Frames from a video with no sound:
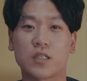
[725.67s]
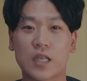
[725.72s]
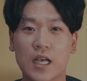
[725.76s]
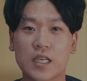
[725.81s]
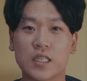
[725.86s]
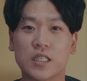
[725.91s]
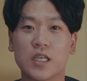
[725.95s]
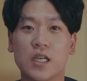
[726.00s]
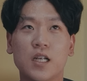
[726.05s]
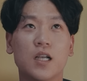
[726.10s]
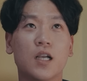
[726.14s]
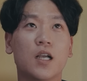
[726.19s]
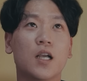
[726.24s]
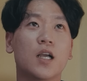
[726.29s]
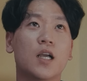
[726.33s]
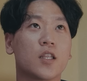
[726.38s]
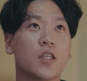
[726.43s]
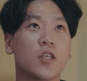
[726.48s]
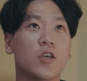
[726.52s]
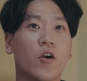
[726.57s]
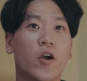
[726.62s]
사실
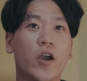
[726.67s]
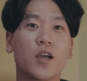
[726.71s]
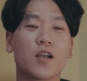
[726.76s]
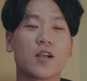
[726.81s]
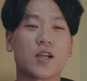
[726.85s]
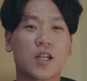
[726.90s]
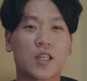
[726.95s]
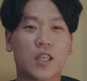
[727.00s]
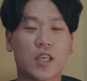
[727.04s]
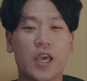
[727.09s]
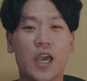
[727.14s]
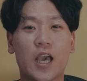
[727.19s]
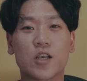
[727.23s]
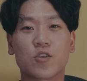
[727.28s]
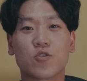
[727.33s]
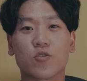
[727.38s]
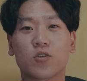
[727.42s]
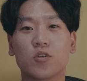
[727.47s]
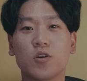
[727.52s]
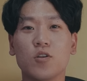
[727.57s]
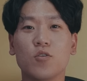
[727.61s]
여행을 갈 때
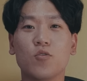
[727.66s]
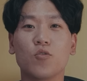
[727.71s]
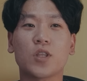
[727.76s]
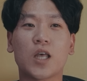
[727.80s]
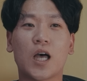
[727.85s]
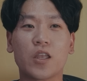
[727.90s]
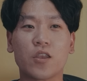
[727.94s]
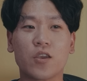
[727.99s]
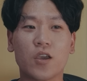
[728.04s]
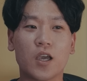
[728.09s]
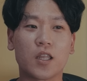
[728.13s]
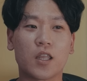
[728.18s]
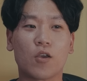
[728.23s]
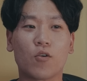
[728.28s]
계속 끌고 다녀야